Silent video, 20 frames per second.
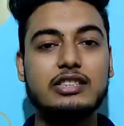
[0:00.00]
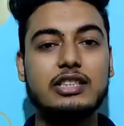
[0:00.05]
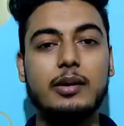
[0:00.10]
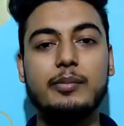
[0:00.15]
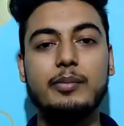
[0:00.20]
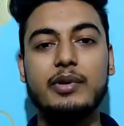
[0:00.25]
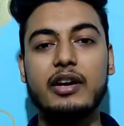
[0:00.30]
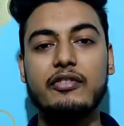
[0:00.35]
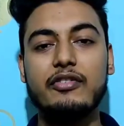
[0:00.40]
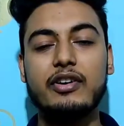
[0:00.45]

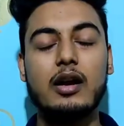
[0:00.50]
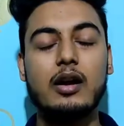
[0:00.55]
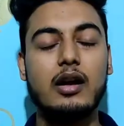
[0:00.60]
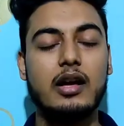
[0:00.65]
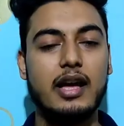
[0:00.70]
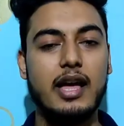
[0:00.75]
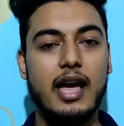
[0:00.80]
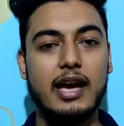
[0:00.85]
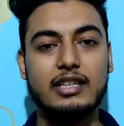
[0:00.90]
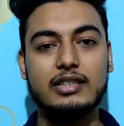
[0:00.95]
जब या फिर
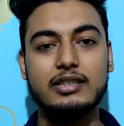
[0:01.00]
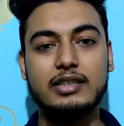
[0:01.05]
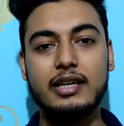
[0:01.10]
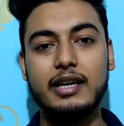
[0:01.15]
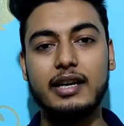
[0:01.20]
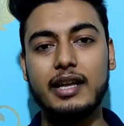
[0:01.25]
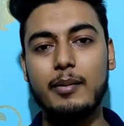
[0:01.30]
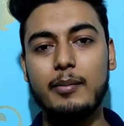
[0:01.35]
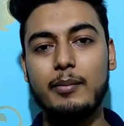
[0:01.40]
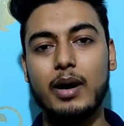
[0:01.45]

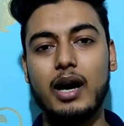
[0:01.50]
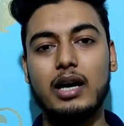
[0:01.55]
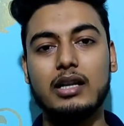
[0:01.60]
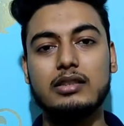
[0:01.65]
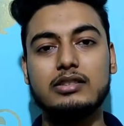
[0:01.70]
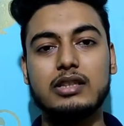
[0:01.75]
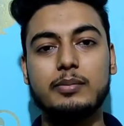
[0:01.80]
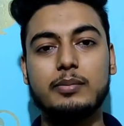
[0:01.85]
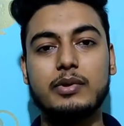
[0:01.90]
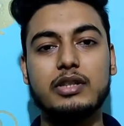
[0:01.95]
एक्सीडेंट के
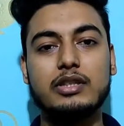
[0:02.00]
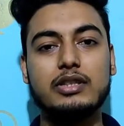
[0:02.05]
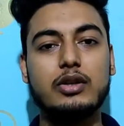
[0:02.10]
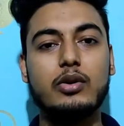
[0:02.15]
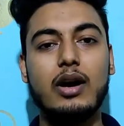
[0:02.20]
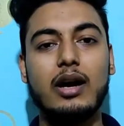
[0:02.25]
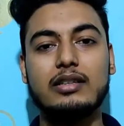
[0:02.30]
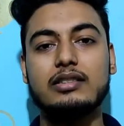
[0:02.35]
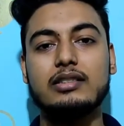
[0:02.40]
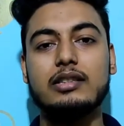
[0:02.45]
बाद जब किसी
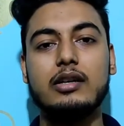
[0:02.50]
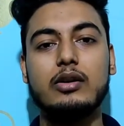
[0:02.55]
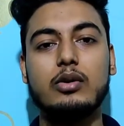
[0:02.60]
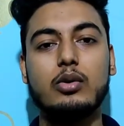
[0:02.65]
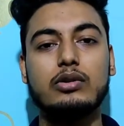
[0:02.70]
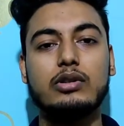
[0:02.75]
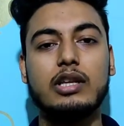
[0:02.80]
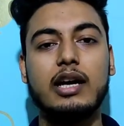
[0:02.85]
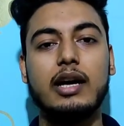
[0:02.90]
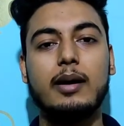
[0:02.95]
को एक्सीडेंट
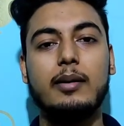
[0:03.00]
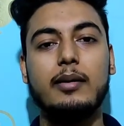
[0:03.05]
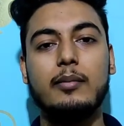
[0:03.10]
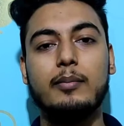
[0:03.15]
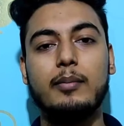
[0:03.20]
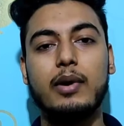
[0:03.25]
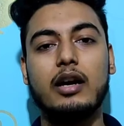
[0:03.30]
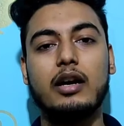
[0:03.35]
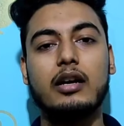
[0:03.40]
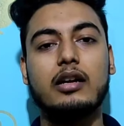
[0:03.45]
होता
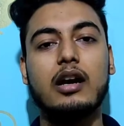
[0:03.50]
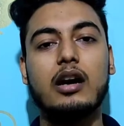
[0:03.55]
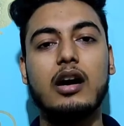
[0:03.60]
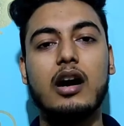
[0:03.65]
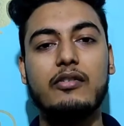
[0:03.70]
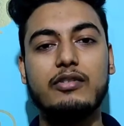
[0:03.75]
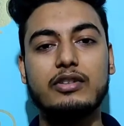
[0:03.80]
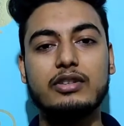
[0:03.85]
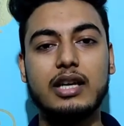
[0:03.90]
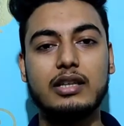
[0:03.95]
है ब्लड का
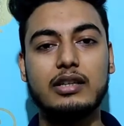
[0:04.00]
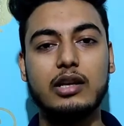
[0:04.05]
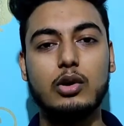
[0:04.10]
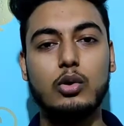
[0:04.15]
काफ़ी ज़्यादा